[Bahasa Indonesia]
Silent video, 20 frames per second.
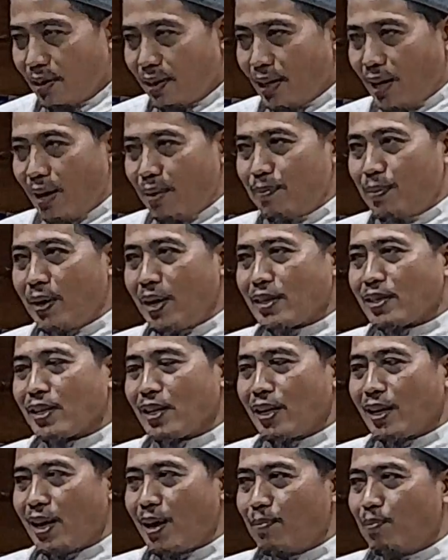Yang
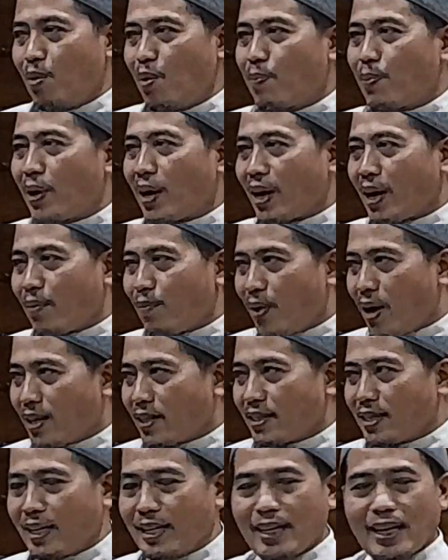biasanya mobil
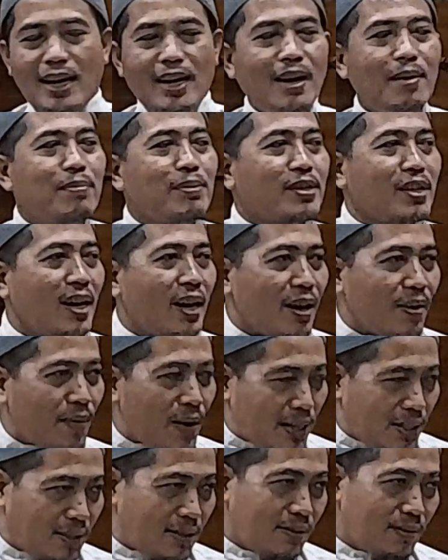lewat jadi kagak bisa
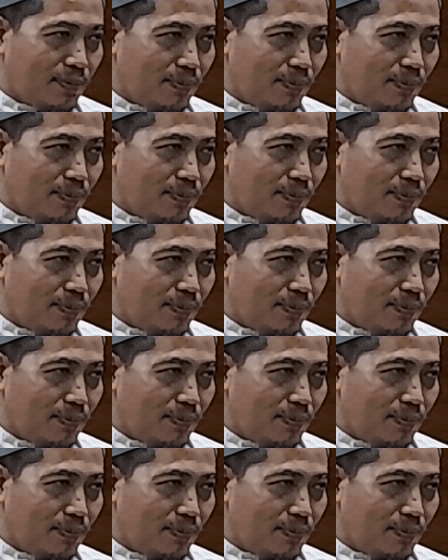lewat.